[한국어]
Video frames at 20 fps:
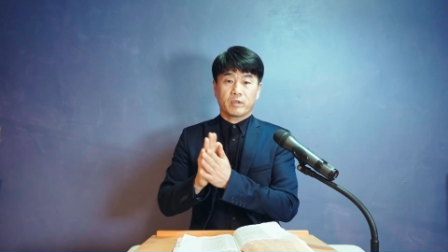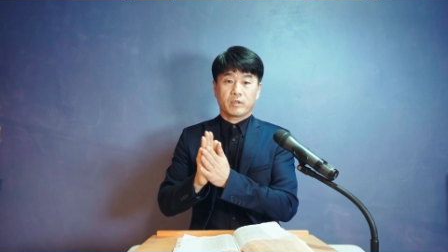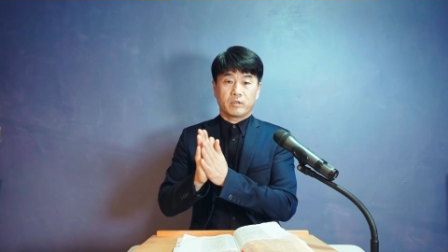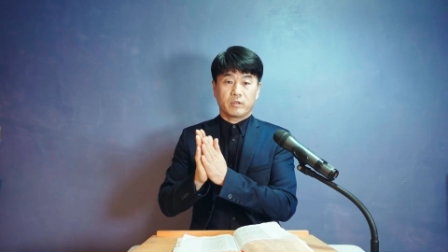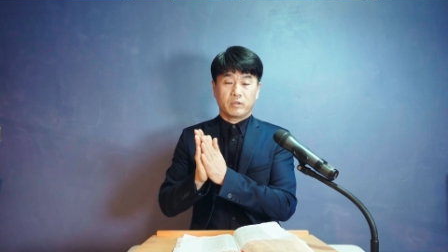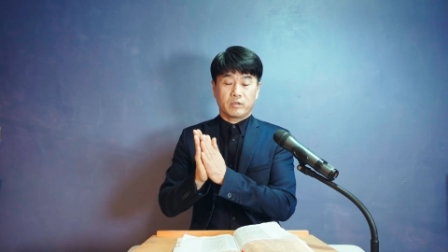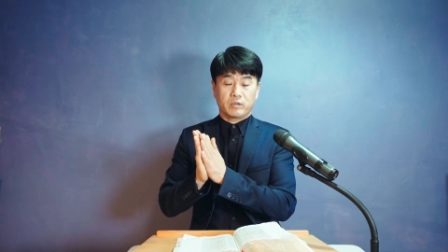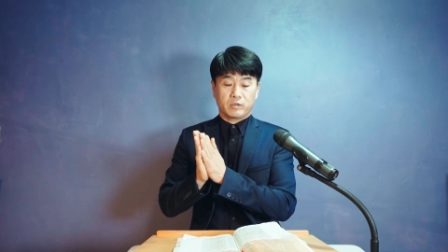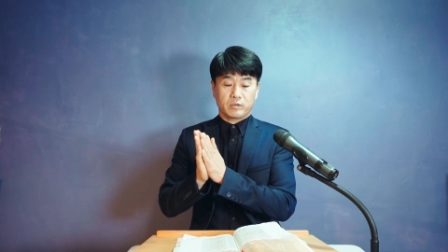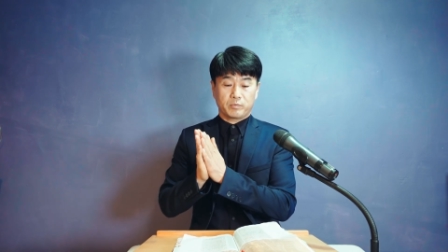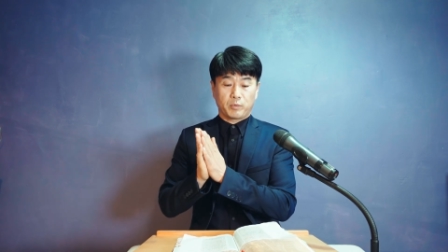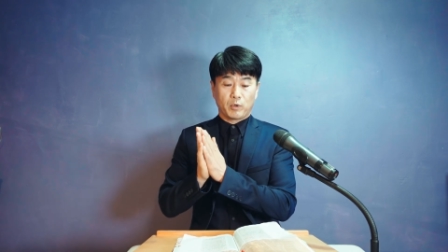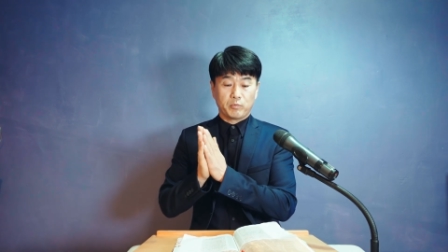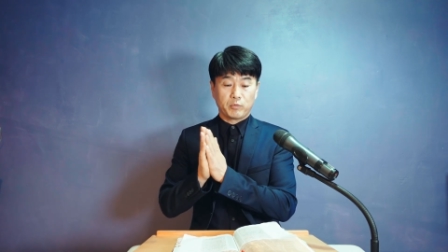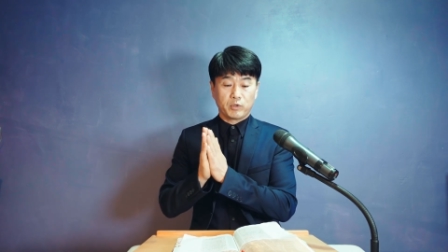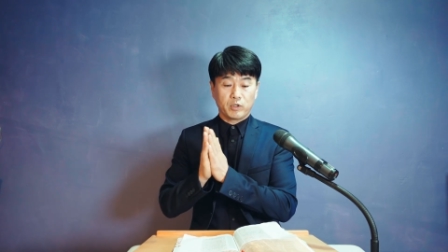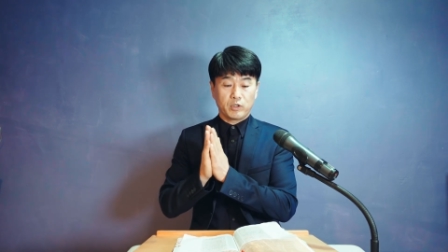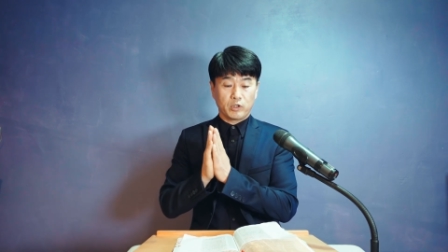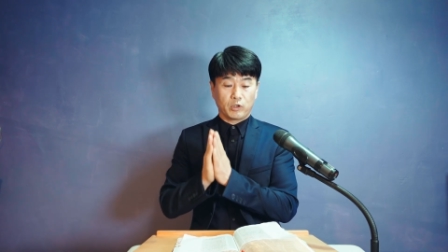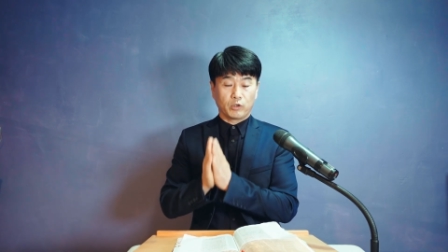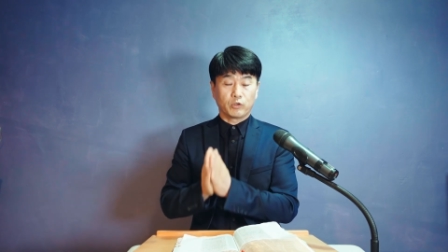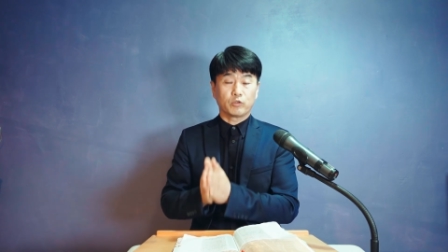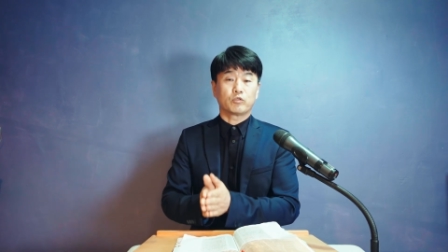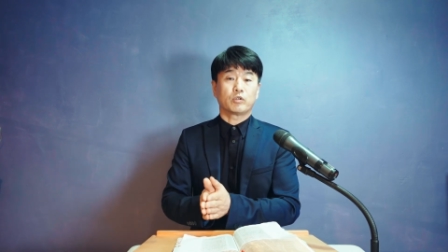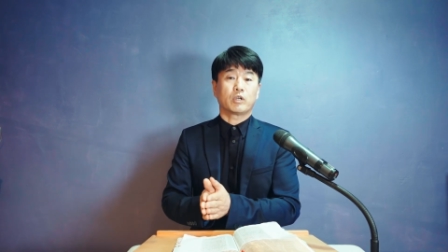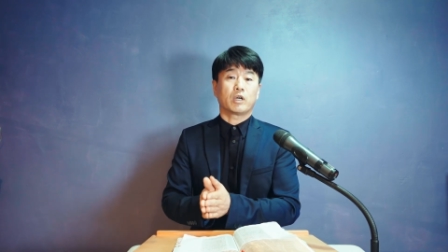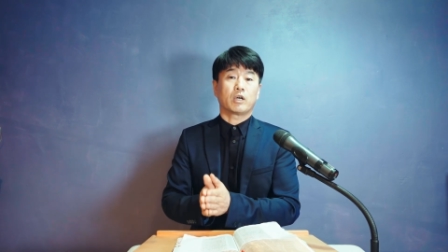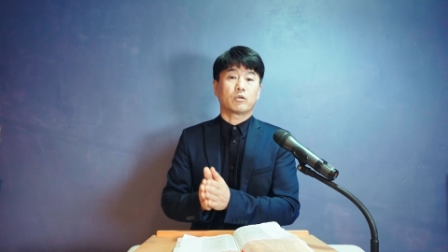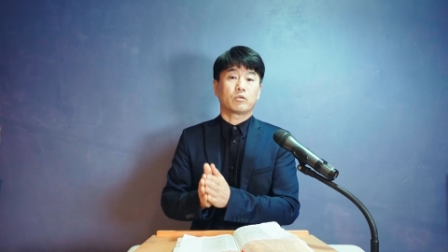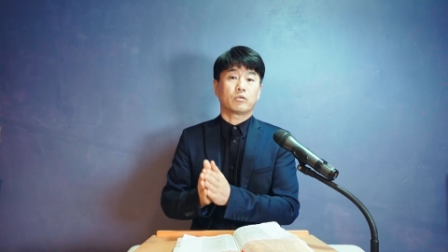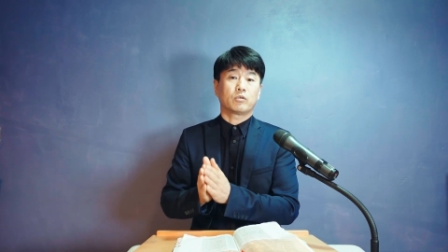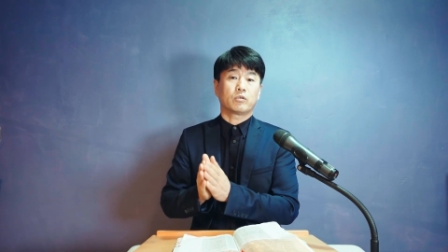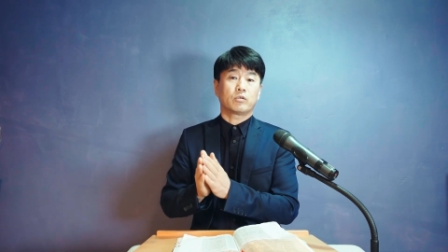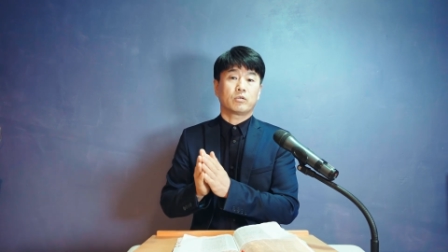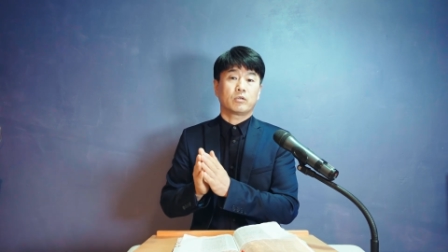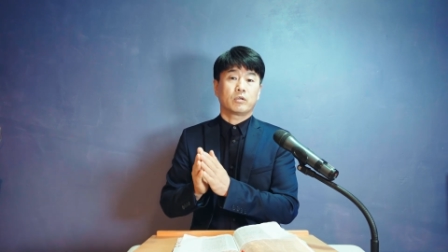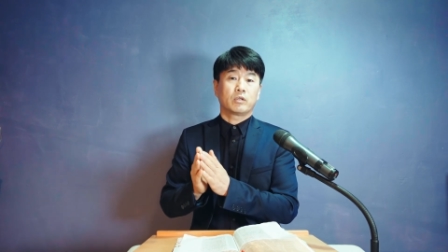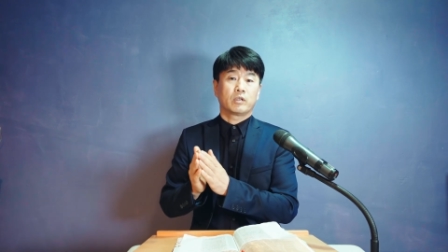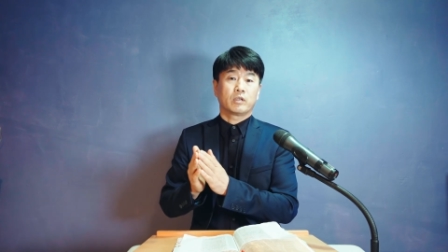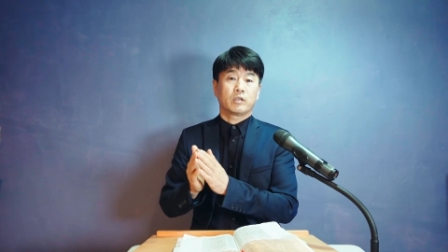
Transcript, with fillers: 그 본문을 연구하고